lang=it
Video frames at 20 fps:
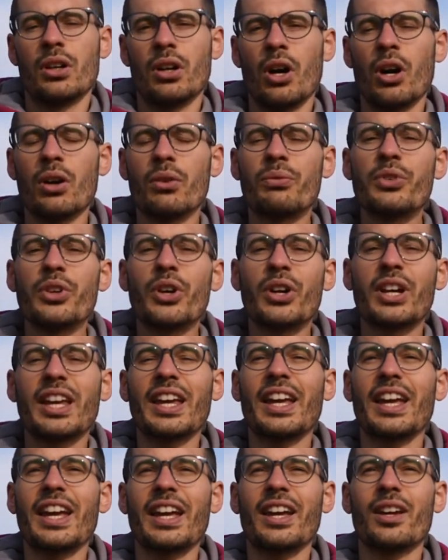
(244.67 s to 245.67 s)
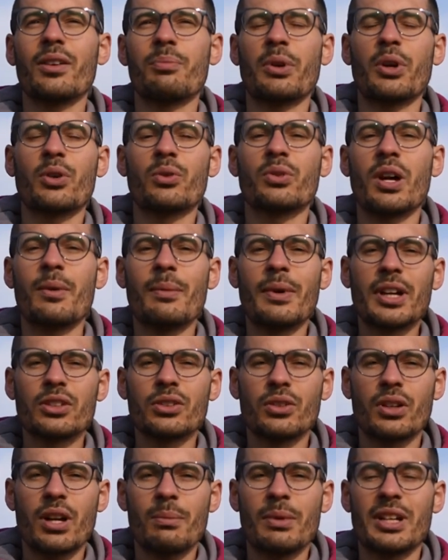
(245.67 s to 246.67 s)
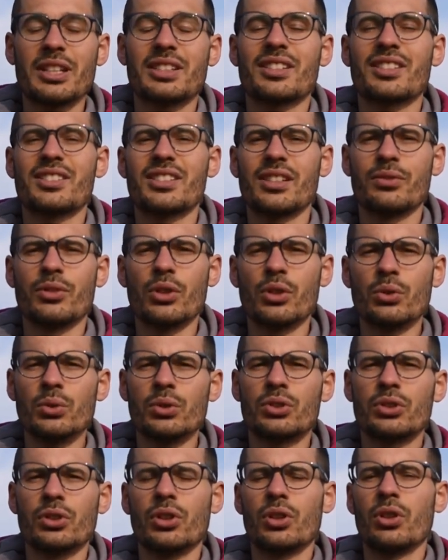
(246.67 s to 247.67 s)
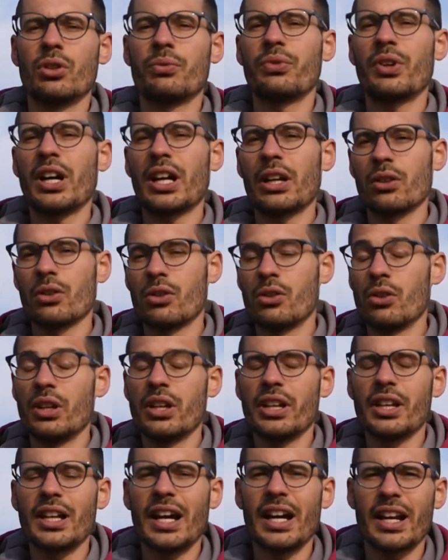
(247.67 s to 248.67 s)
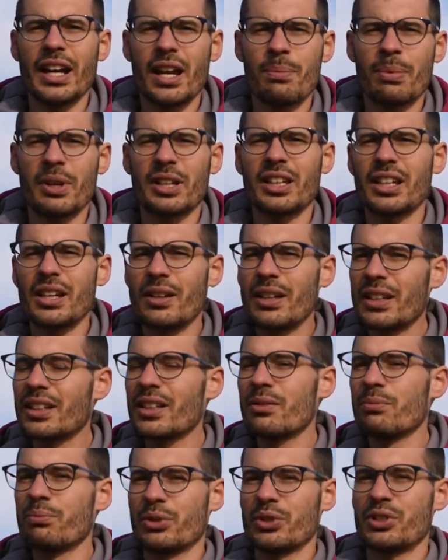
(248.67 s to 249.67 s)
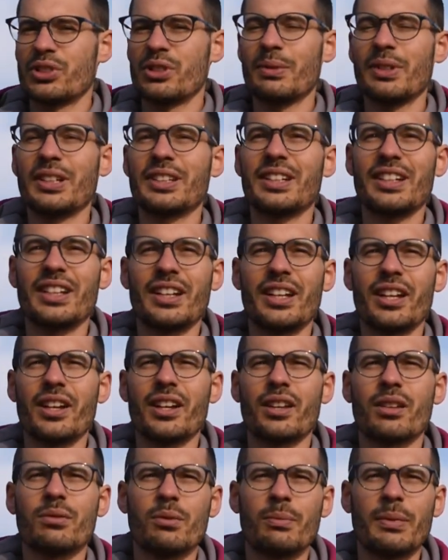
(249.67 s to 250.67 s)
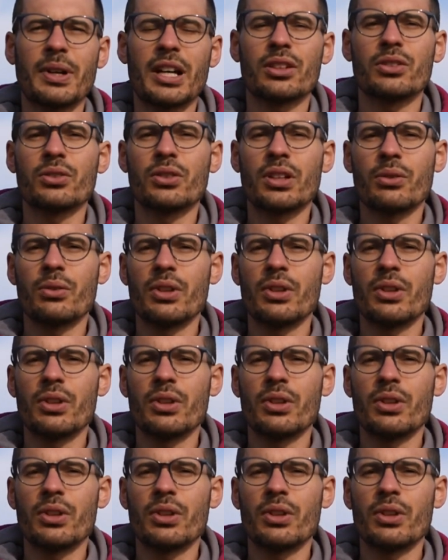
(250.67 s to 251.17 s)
Ovvio che per un amatore abbastanza evoluto farlo collinare è praticamente impossibile tenere il ritmo maratona,